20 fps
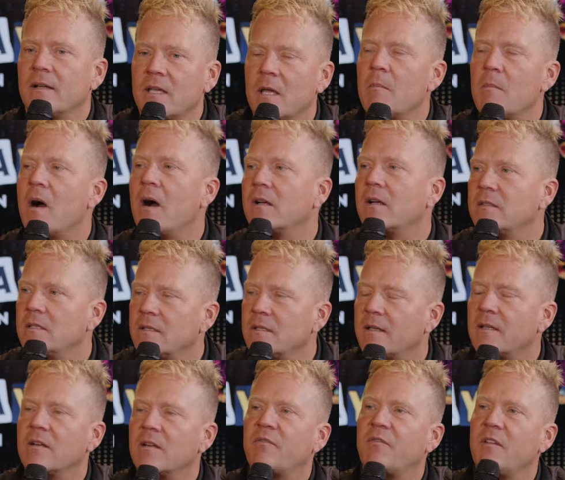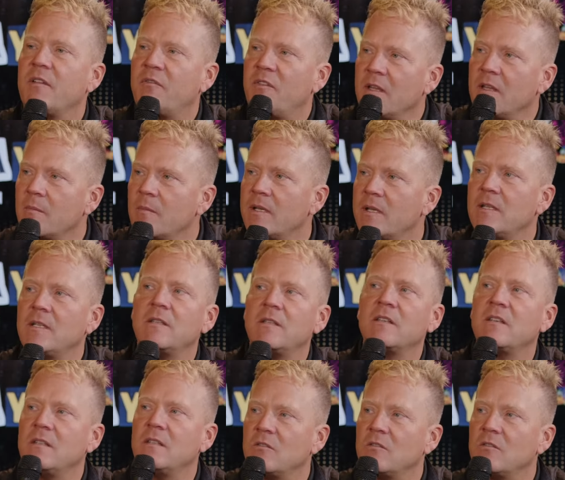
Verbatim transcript: gemacht in einer Firma, in der